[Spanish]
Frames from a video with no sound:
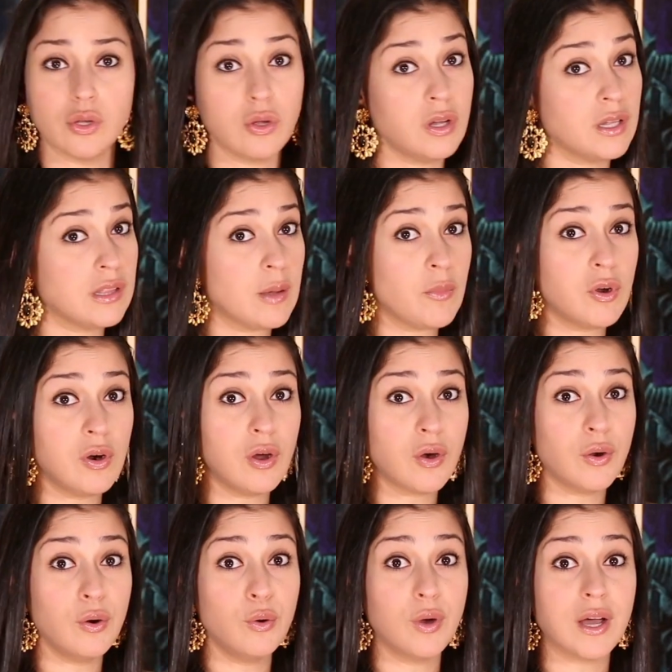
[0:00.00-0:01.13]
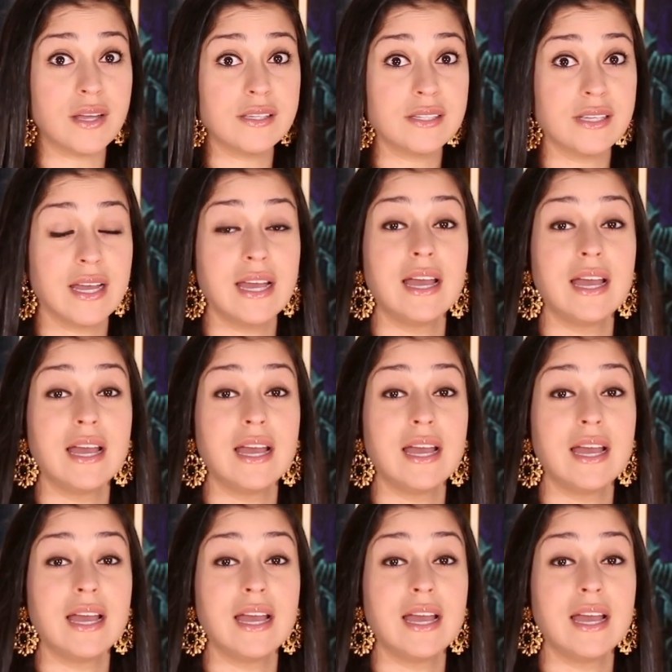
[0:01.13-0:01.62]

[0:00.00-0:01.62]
Todos estamos locos, Lucas.